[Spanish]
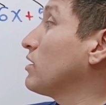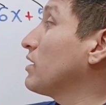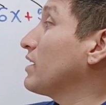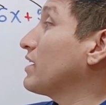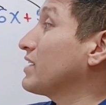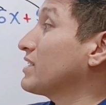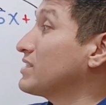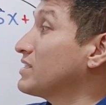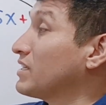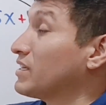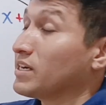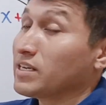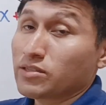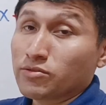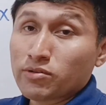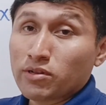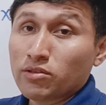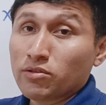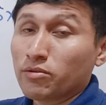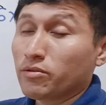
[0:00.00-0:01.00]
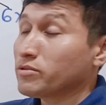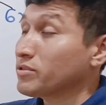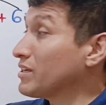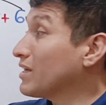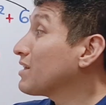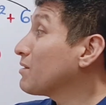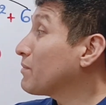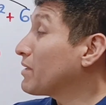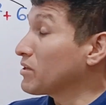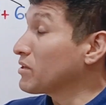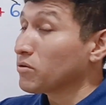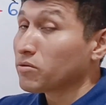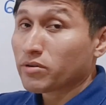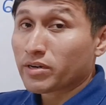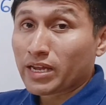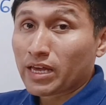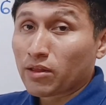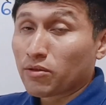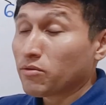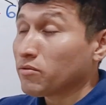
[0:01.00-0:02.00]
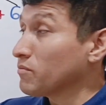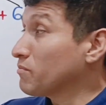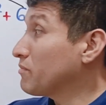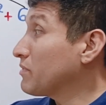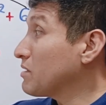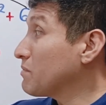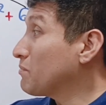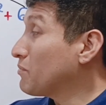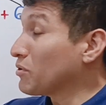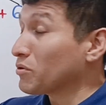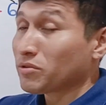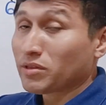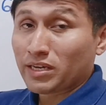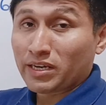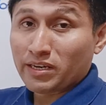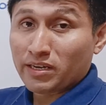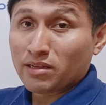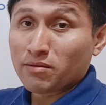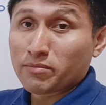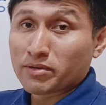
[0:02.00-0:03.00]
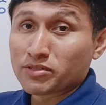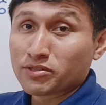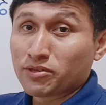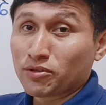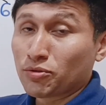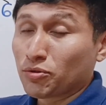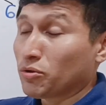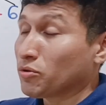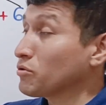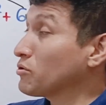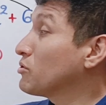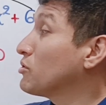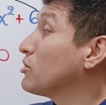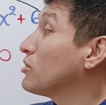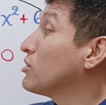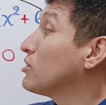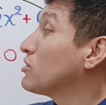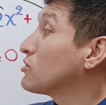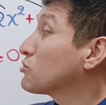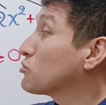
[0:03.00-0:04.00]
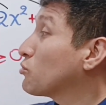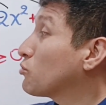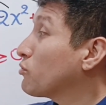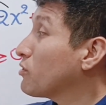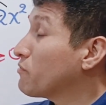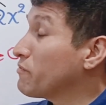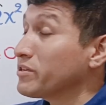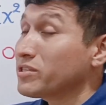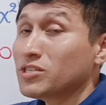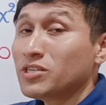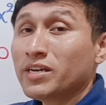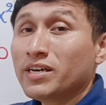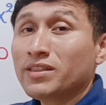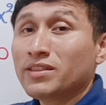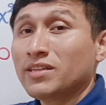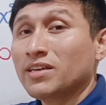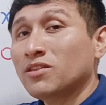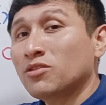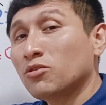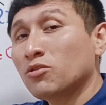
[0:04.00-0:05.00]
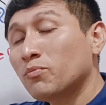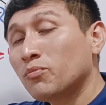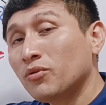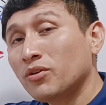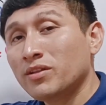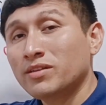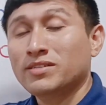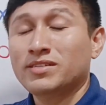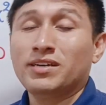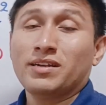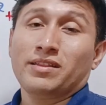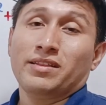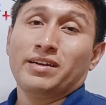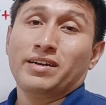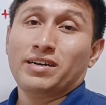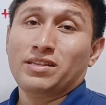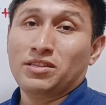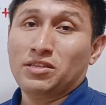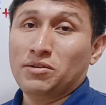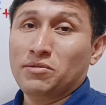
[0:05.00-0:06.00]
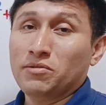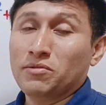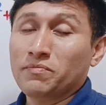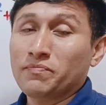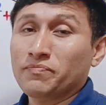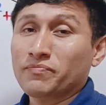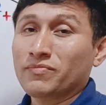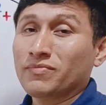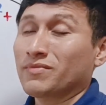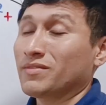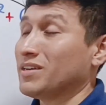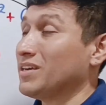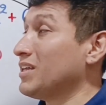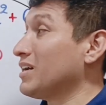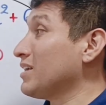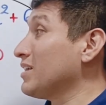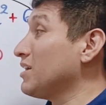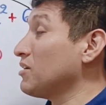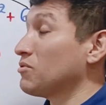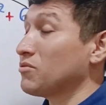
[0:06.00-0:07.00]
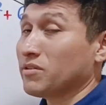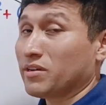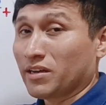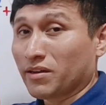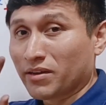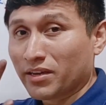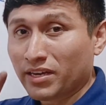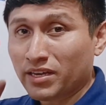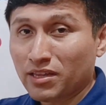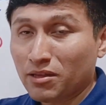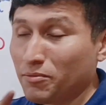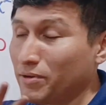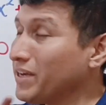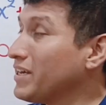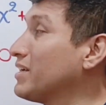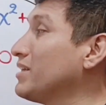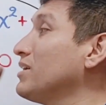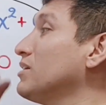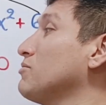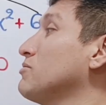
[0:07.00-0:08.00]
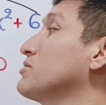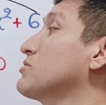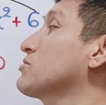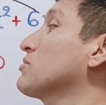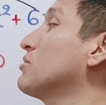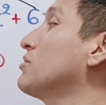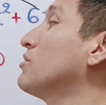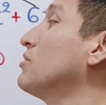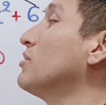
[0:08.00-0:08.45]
en este caso el 2, el mayor grado, me importa él más que todo, su coeficiente no puede ser negativo. ¿Queda claro? Quede bien claro eso.